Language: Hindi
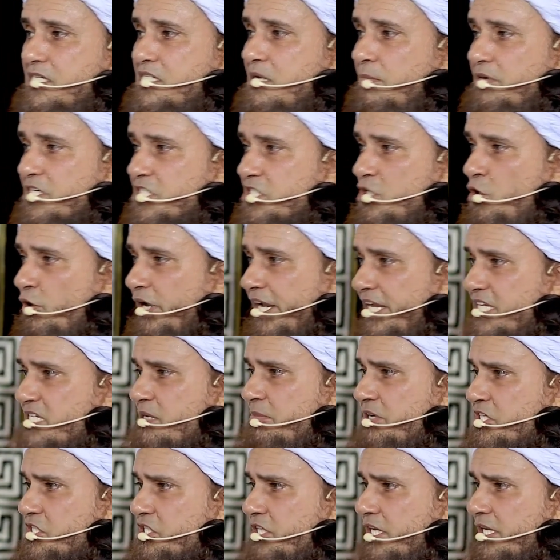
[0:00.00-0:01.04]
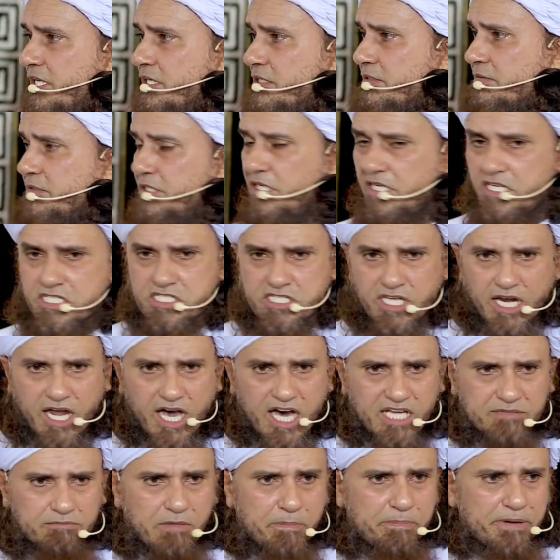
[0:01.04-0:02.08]
समझते हो कि नहीं समझते इन
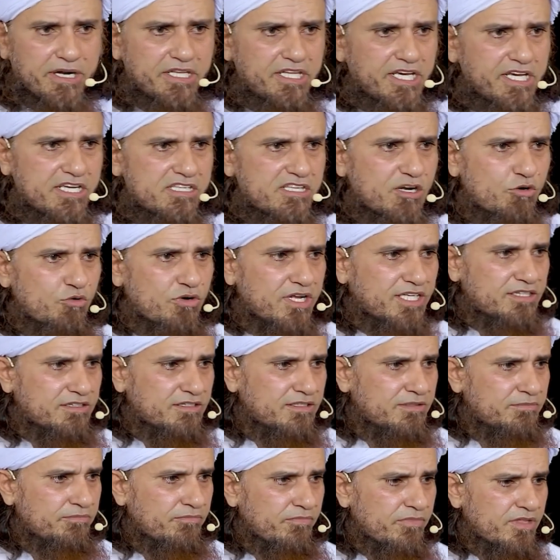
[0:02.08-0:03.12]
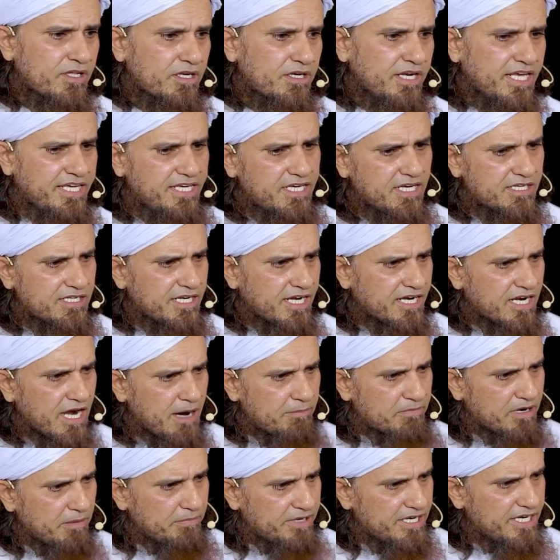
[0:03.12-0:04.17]
इस्तेलाहात में पढ़ने की जरूरत नहीं है ये
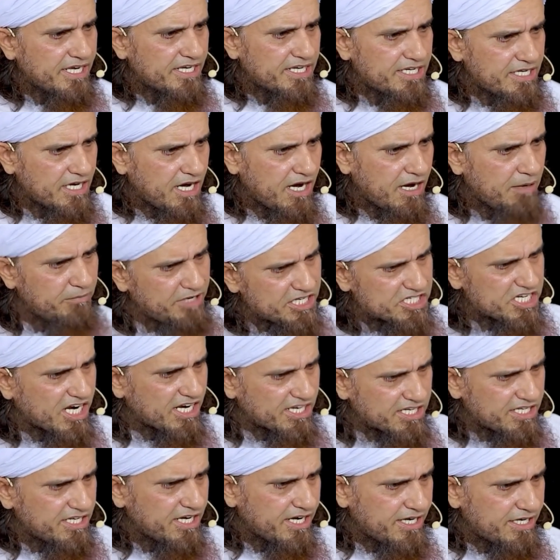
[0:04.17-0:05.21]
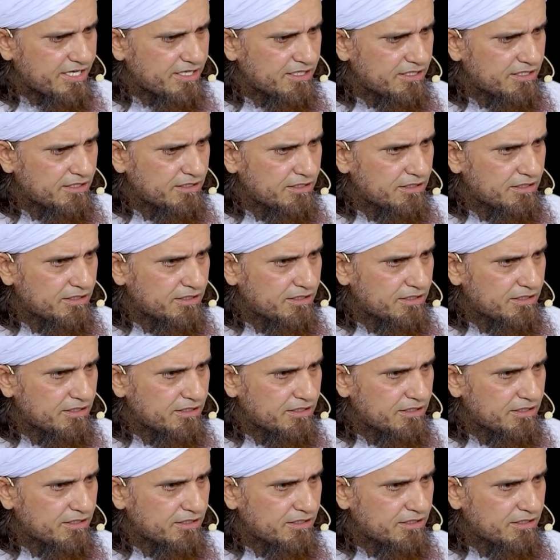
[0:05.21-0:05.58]
काम नबी ने किया हमेशा किया है